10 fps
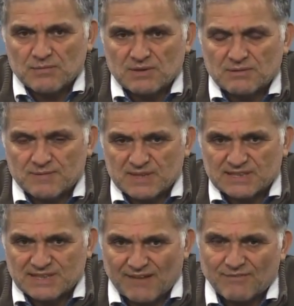e,
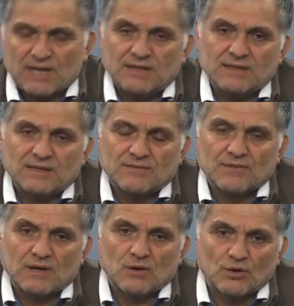bir devlet
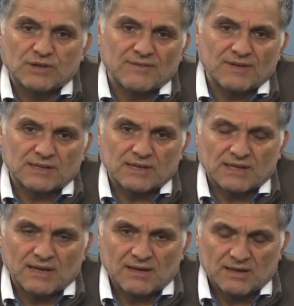ve o devlete
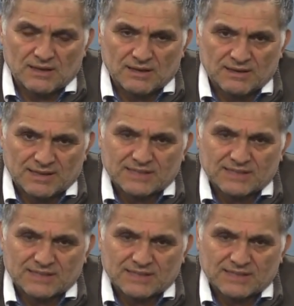de e,